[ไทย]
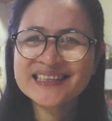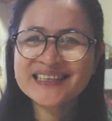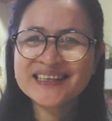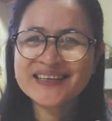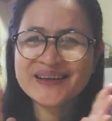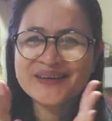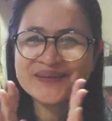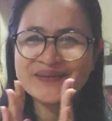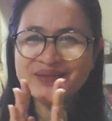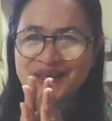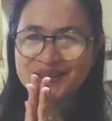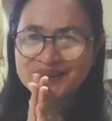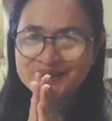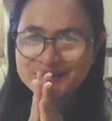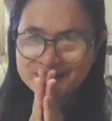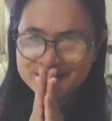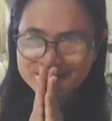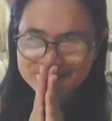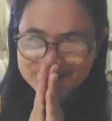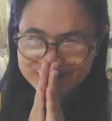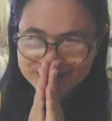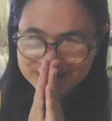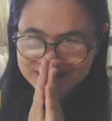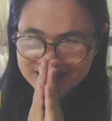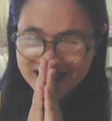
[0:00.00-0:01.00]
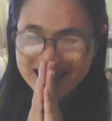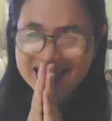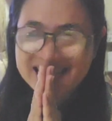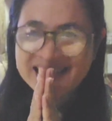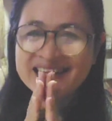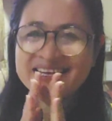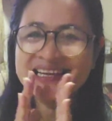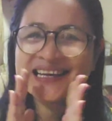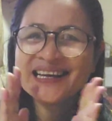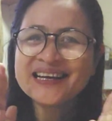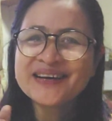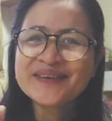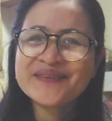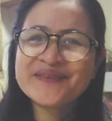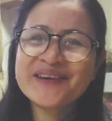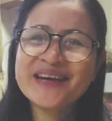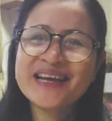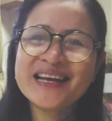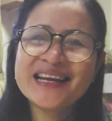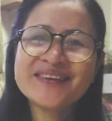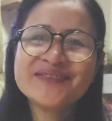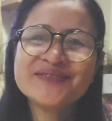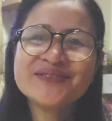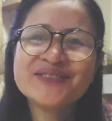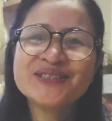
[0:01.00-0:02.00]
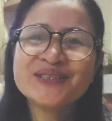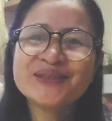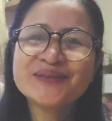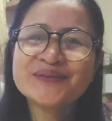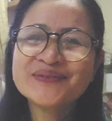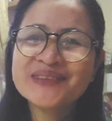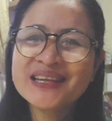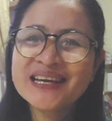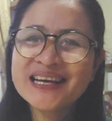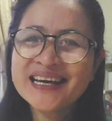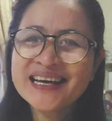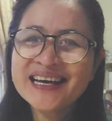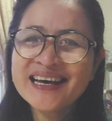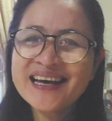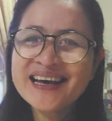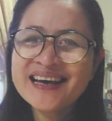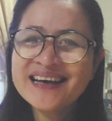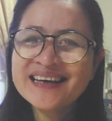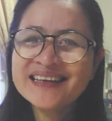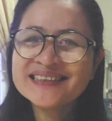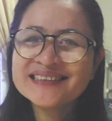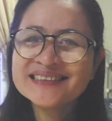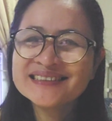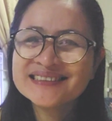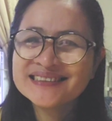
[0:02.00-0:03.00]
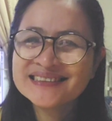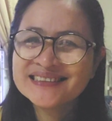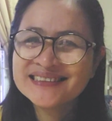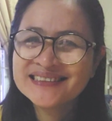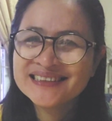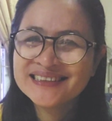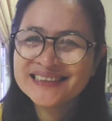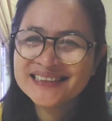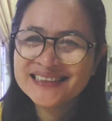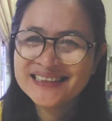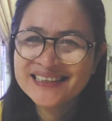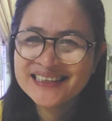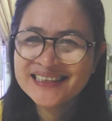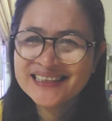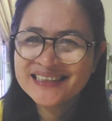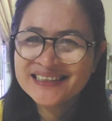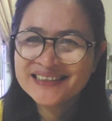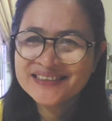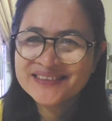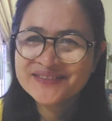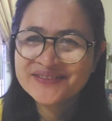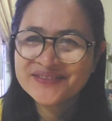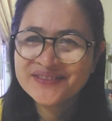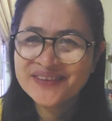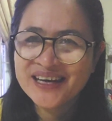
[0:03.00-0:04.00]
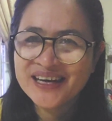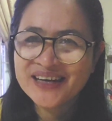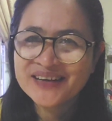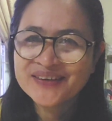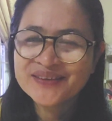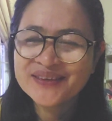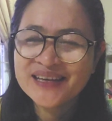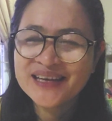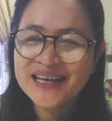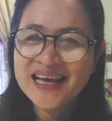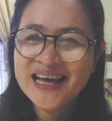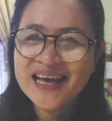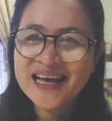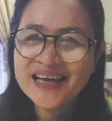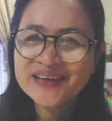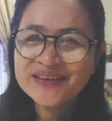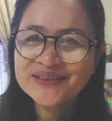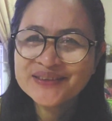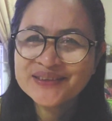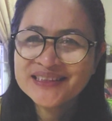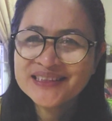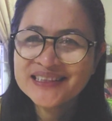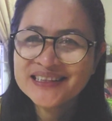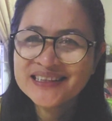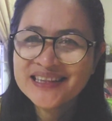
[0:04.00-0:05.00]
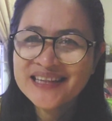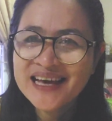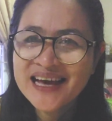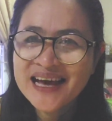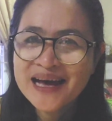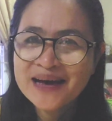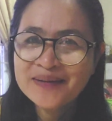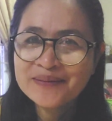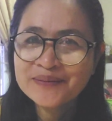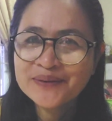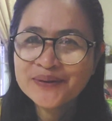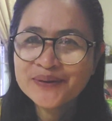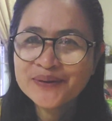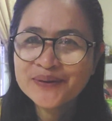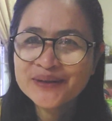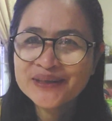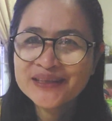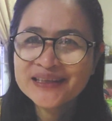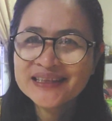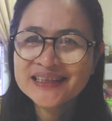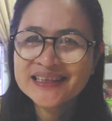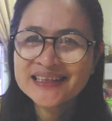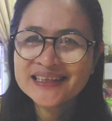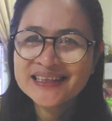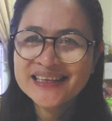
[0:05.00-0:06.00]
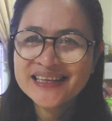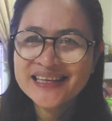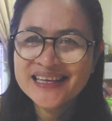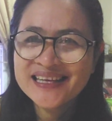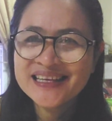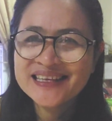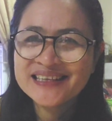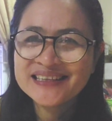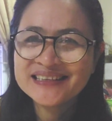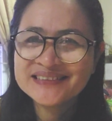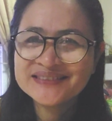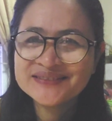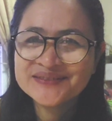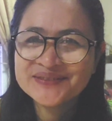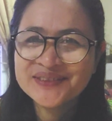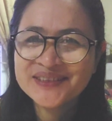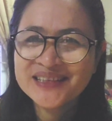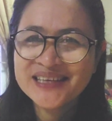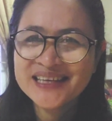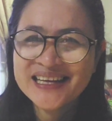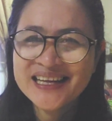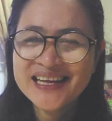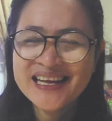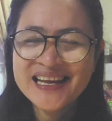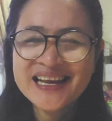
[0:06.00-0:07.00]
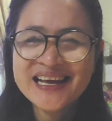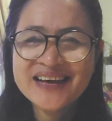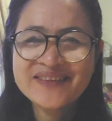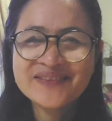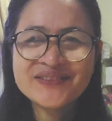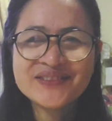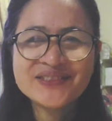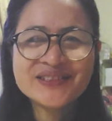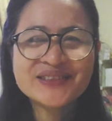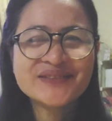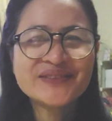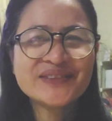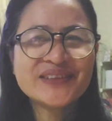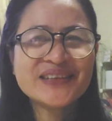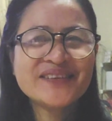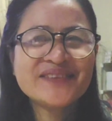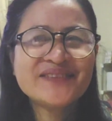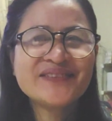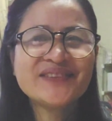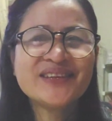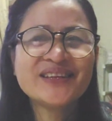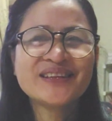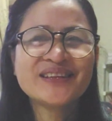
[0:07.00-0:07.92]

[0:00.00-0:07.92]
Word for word: ขอบพระคุณทุกท่านที่เข้ามารับชมนะคะฝากกดไลค์กดติดตามกดกระดิ่ง เพื่อได้รับชมคลิป